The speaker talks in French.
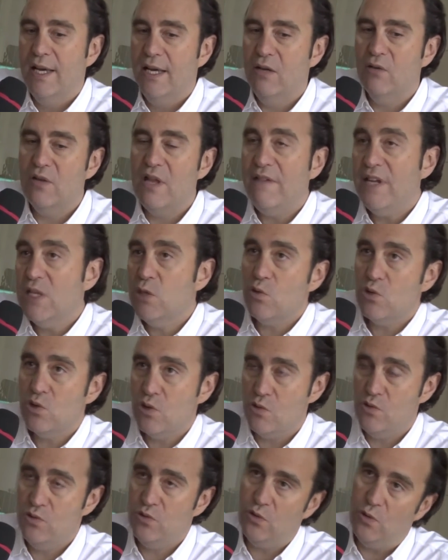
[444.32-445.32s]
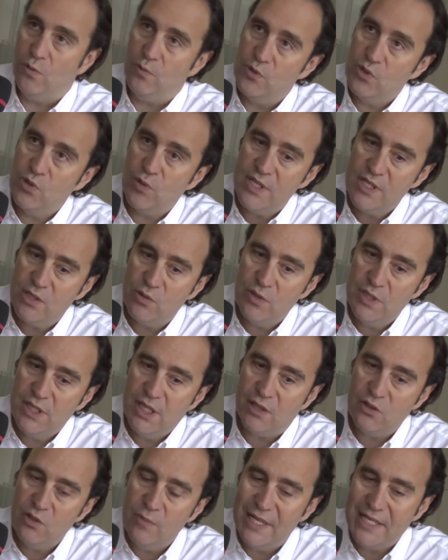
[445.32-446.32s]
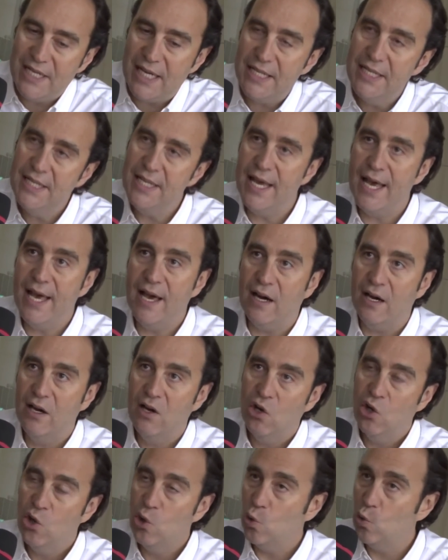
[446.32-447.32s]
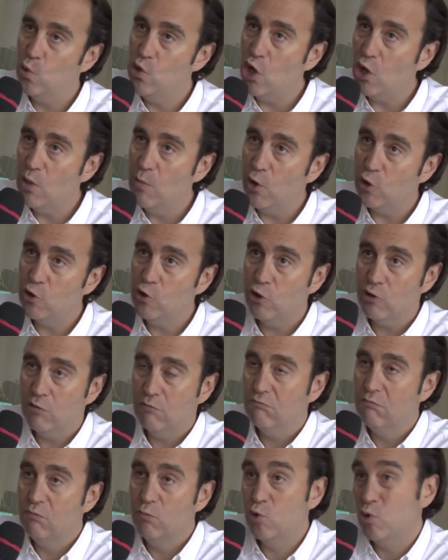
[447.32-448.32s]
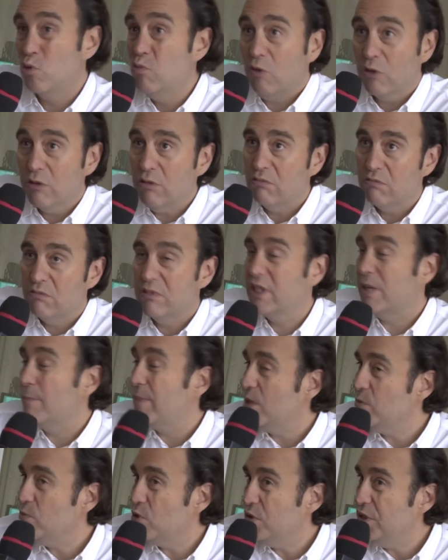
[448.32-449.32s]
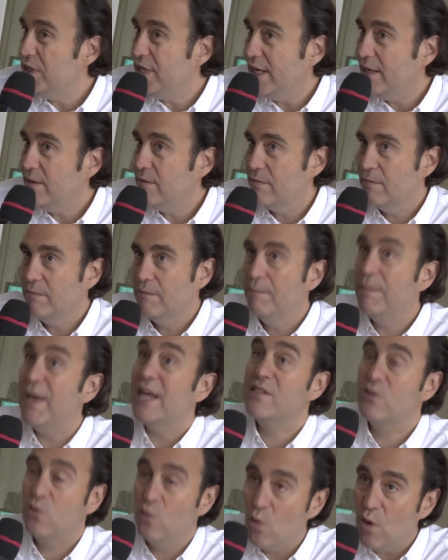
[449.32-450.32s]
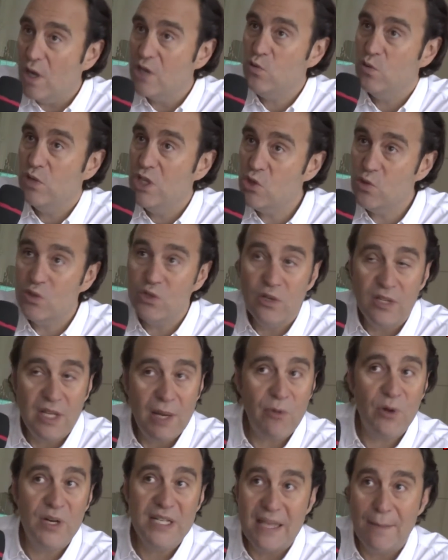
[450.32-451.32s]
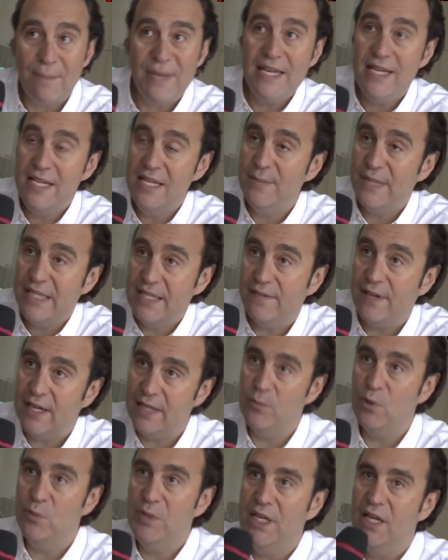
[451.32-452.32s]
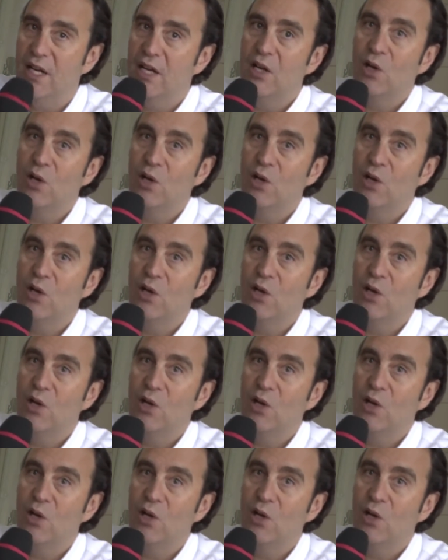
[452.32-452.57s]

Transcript: Et on avait deux solutions. Soit se dire de manière linéaire, on augmente tout le monde, ce qui n'est pas une bonne idée parce qu'on rajoute des choses, notamment les appels illimités vers les mobiles,